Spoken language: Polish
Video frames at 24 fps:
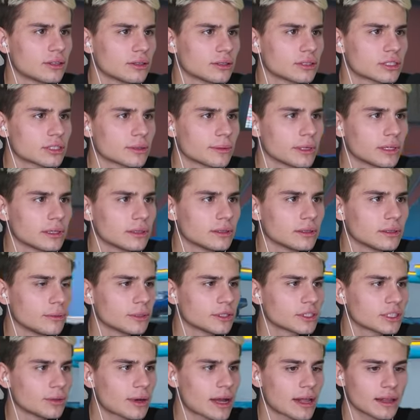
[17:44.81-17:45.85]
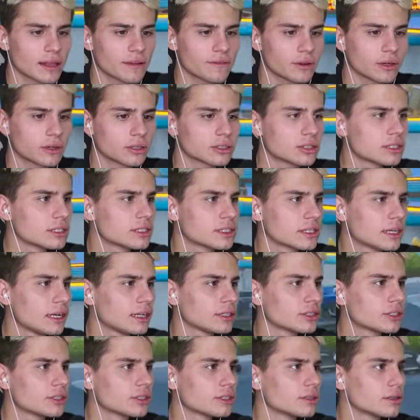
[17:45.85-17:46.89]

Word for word: to trzeba, to może ładnie wykorzystać.